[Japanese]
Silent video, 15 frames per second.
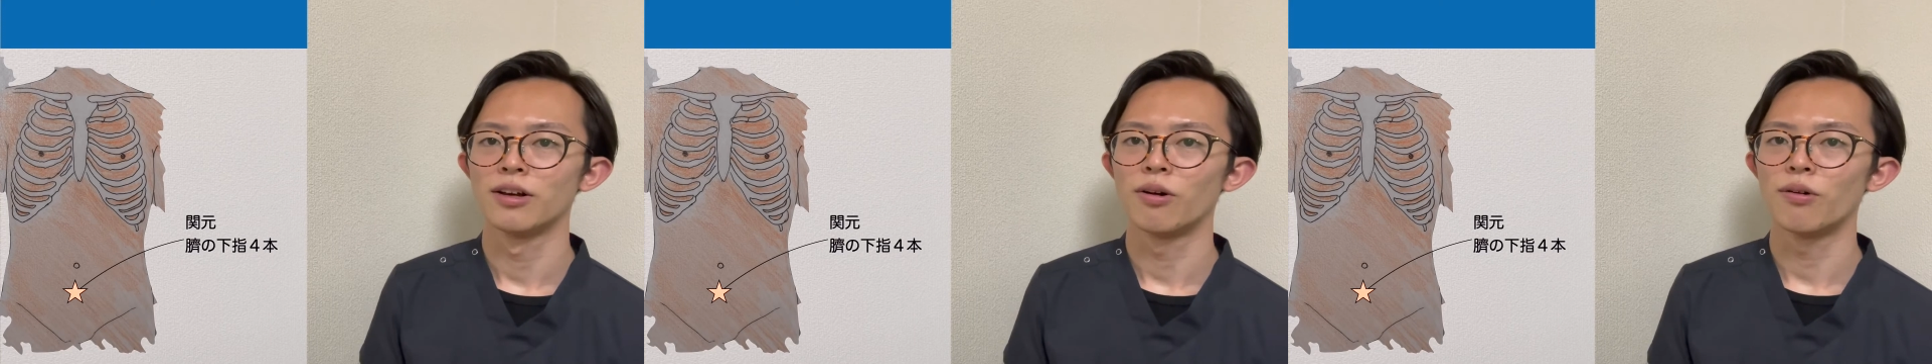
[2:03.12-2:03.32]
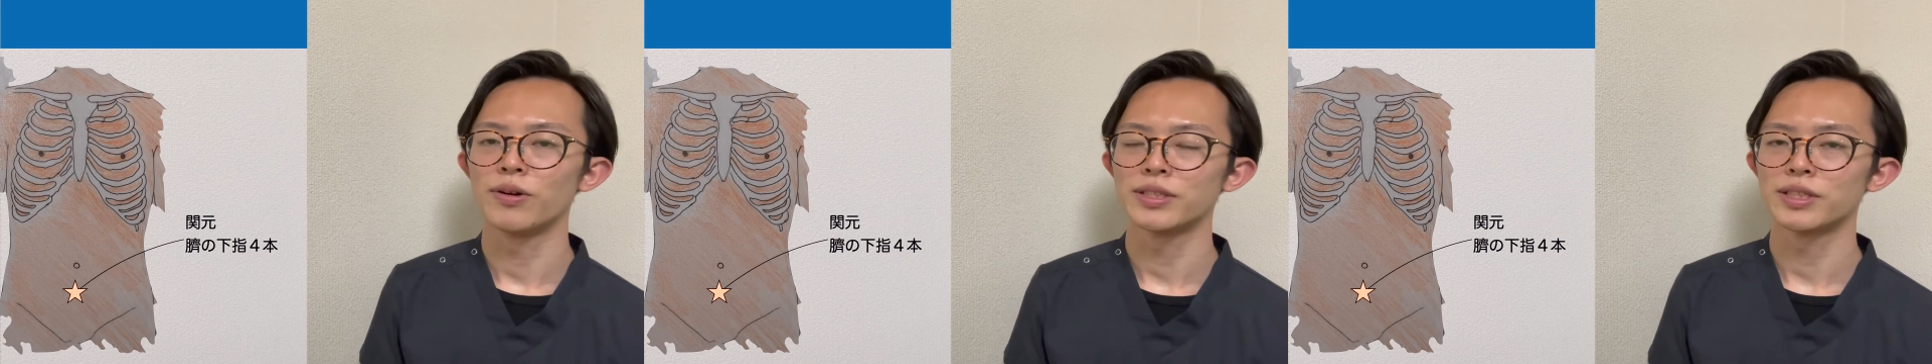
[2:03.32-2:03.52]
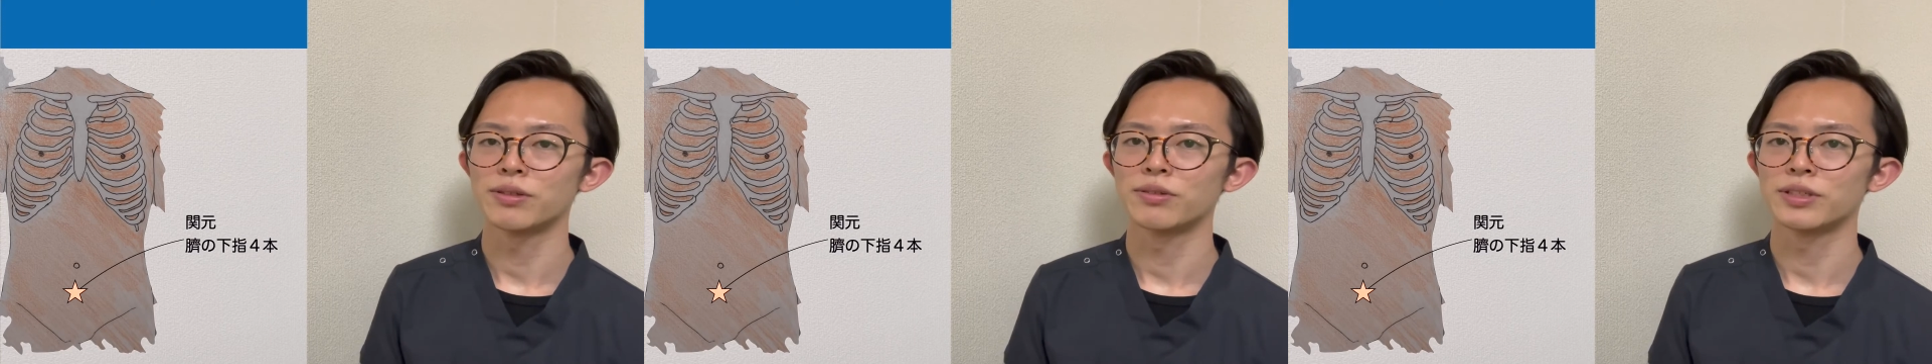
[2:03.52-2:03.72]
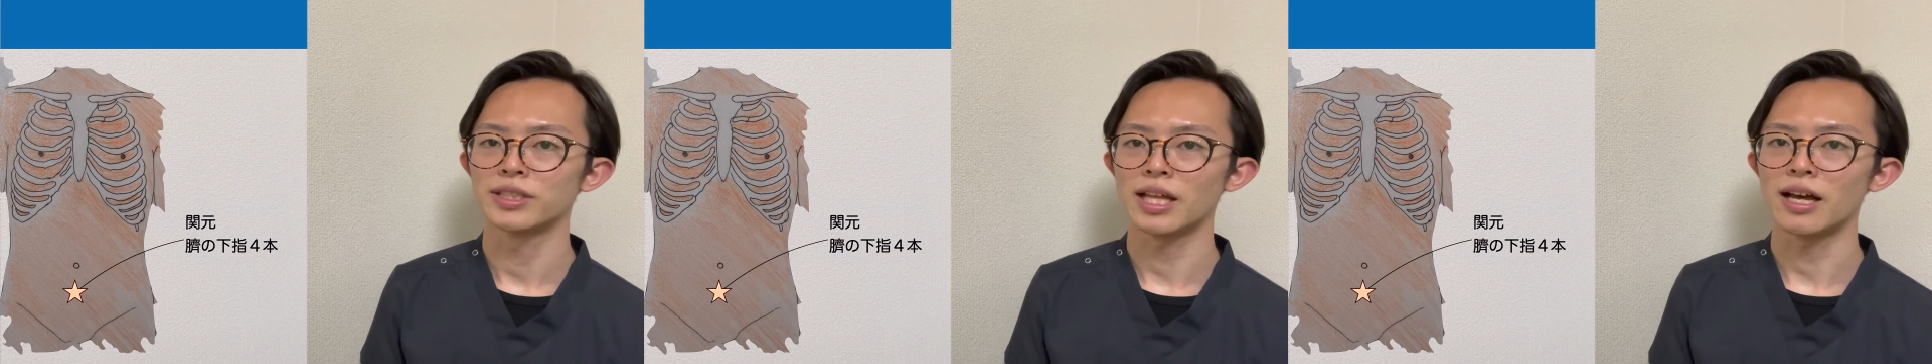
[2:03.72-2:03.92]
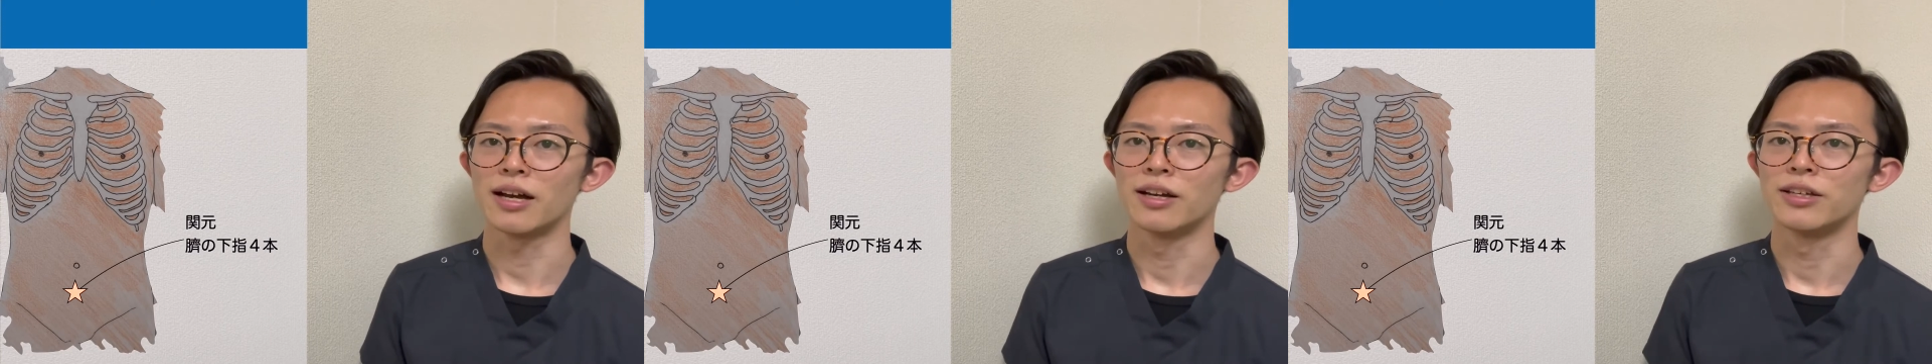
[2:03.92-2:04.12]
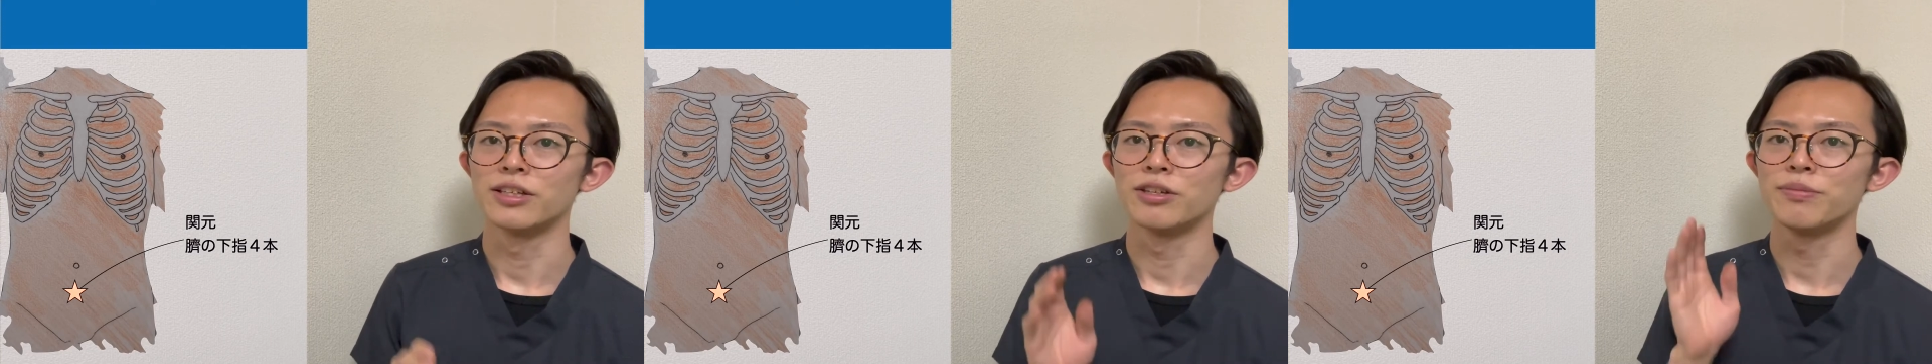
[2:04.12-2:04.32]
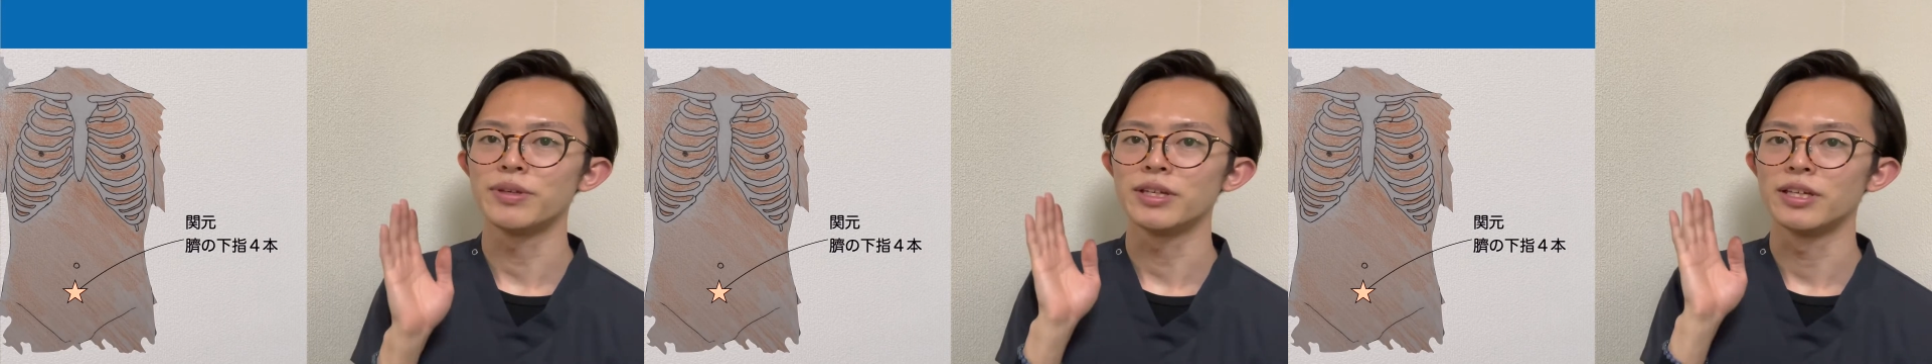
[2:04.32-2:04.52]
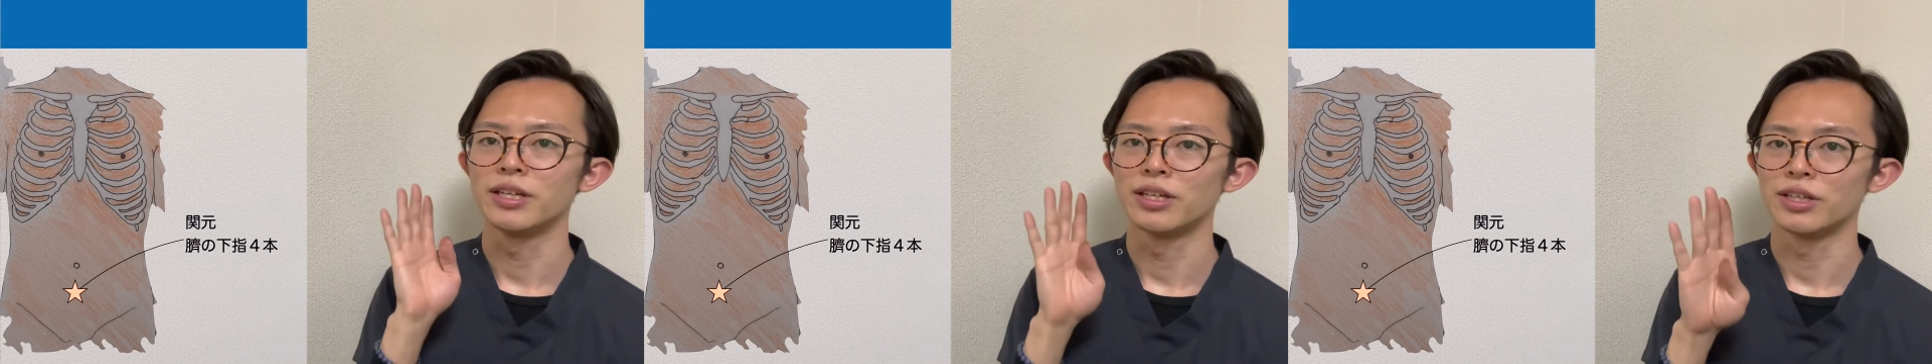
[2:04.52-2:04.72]
おへその下
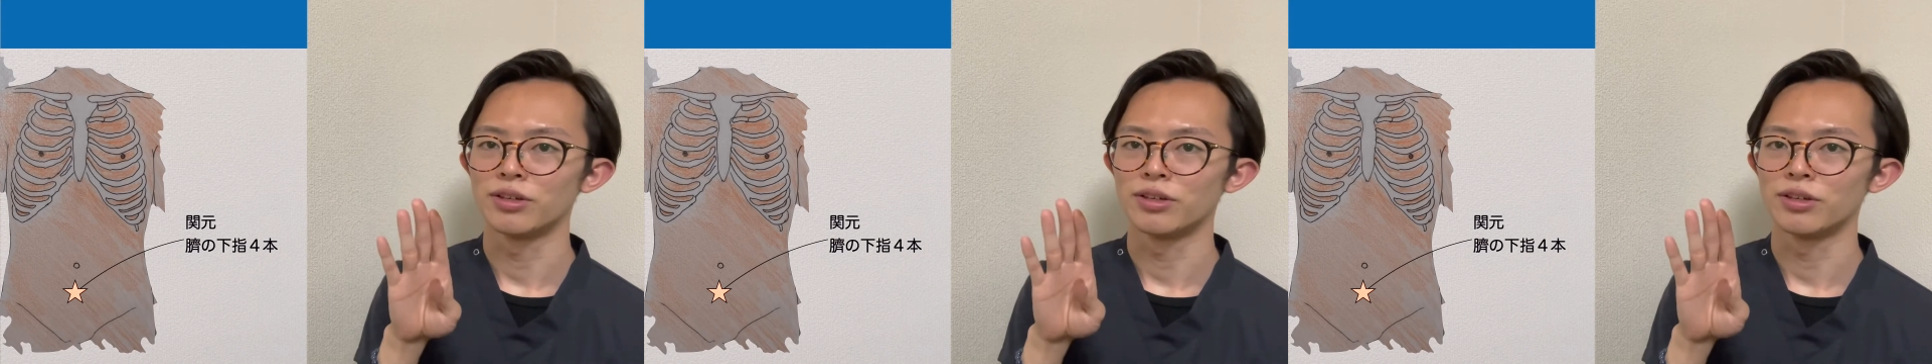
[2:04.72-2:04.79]
指